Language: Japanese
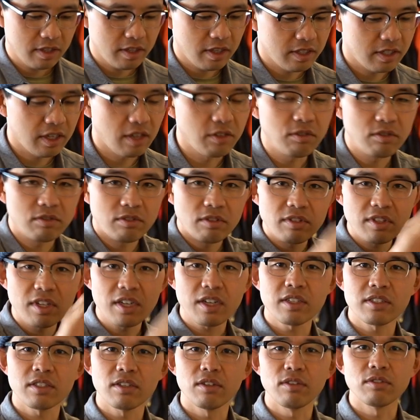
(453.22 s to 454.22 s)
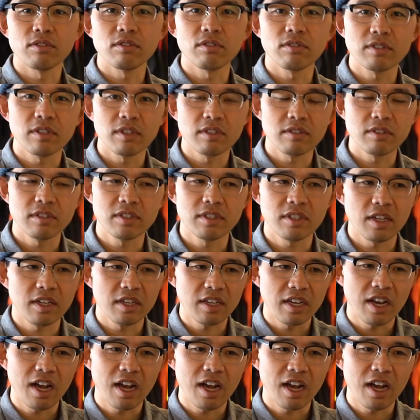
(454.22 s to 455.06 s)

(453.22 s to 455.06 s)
サドルの高さを調節したり、